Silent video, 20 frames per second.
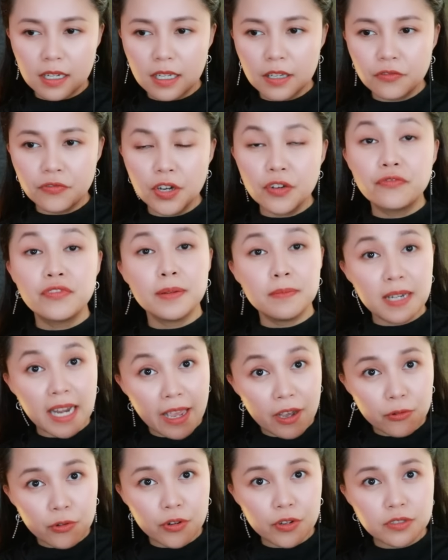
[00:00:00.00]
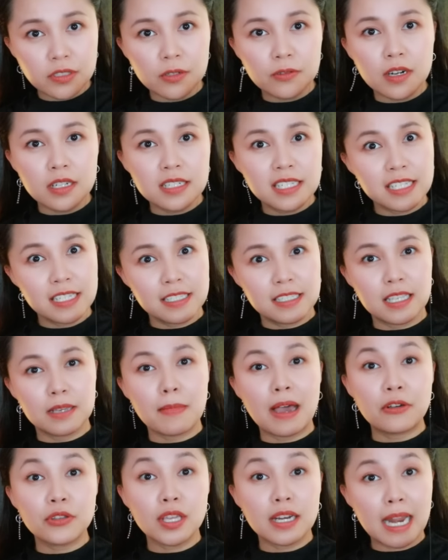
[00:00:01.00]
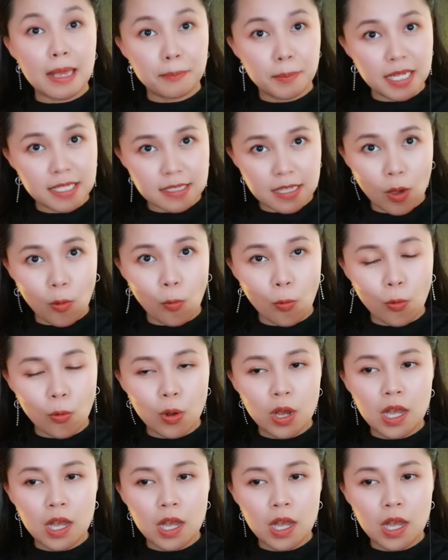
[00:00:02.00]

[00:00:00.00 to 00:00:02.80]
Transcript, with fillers: cái phần phim nào rồi sau đó thì sẽ báo cho nam biết sau